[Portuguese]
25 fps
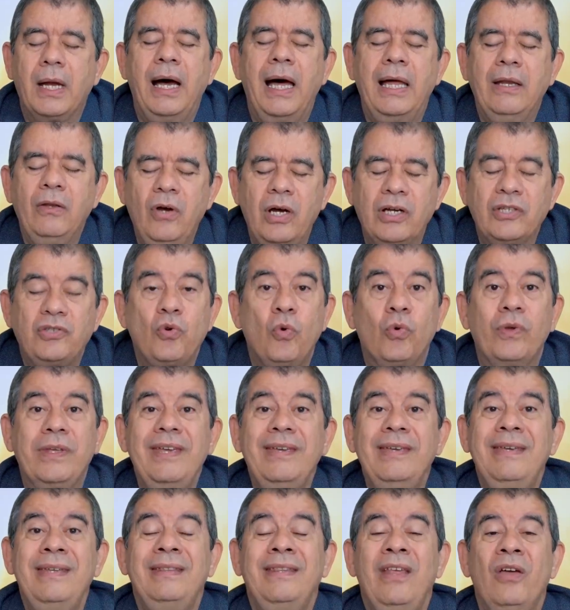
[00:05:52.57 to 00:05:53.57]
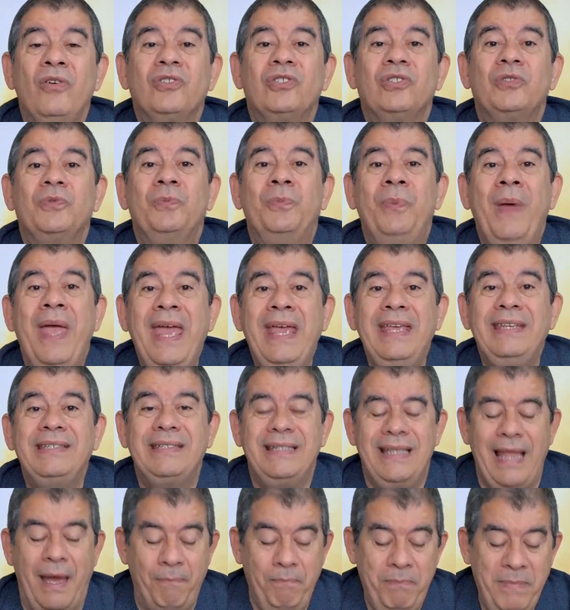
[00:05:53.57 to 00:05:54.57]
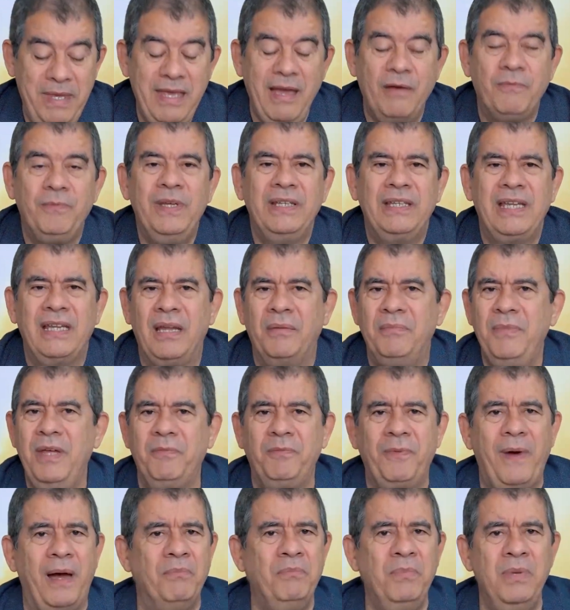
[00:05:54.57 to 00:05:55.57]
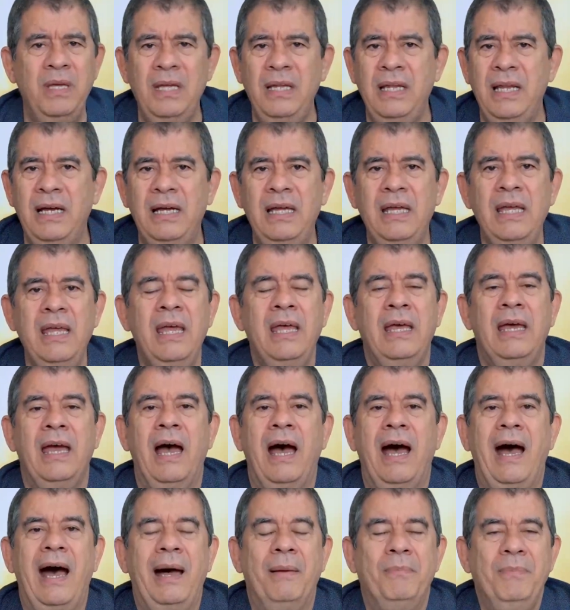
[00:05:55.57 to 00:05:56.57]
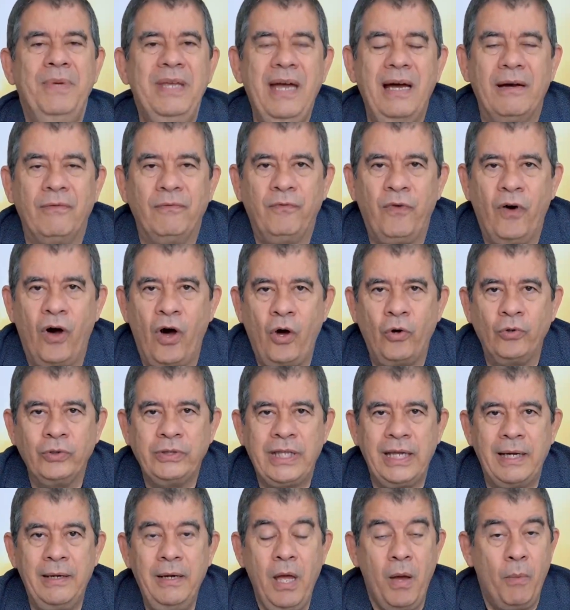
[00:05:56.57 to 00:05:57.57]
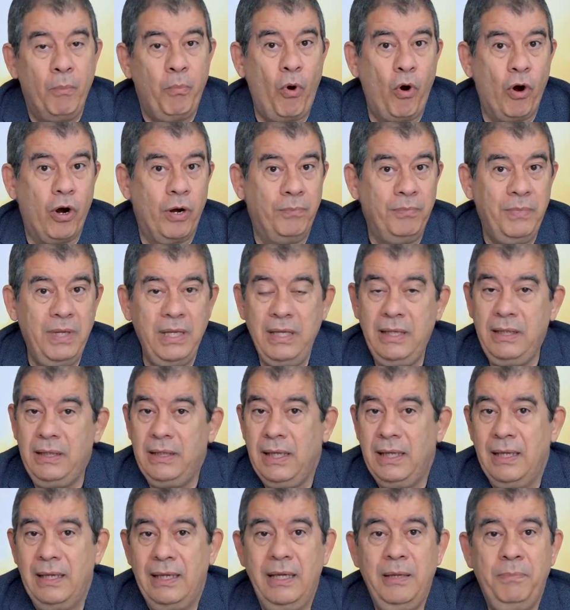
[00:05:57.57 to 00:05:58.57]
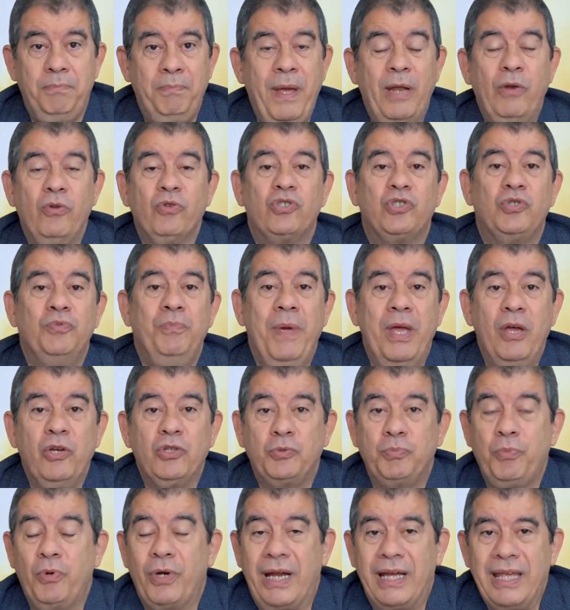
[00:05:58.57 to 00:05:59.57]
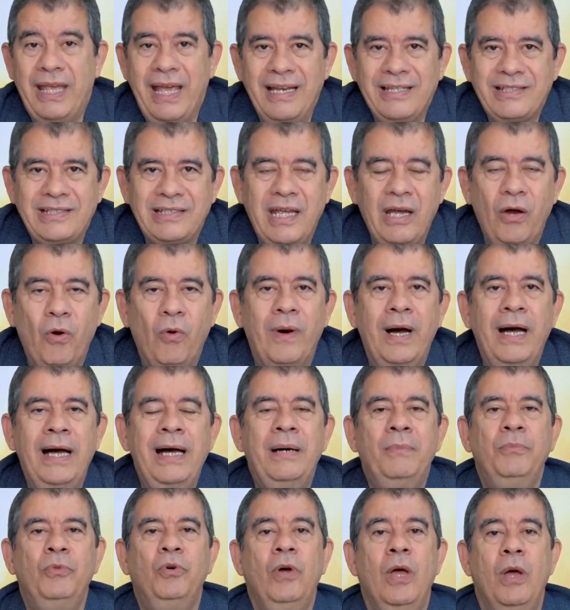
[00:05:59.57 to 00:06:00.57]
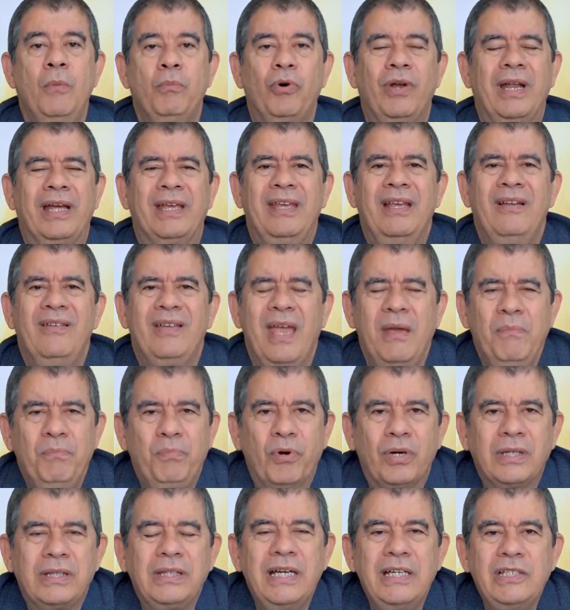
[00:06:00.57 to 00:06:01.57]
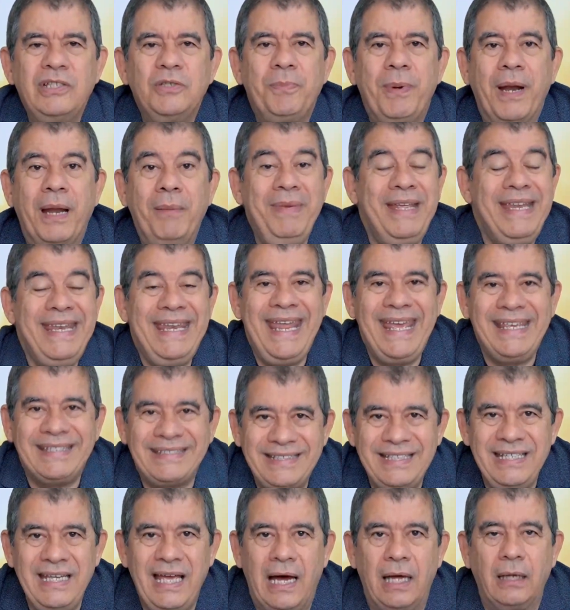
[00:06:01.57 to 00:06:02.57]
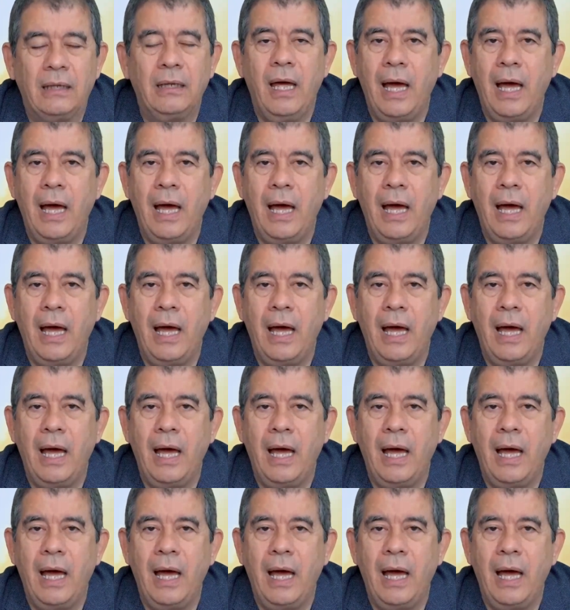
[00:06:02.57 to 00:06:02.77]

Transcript: Anote, o que, que Deus fez na minha vida, na minha família, à minha volta, por mim e pelos meus, por aqueles que eu amo, por aquilo que é importante para mim nesse ano.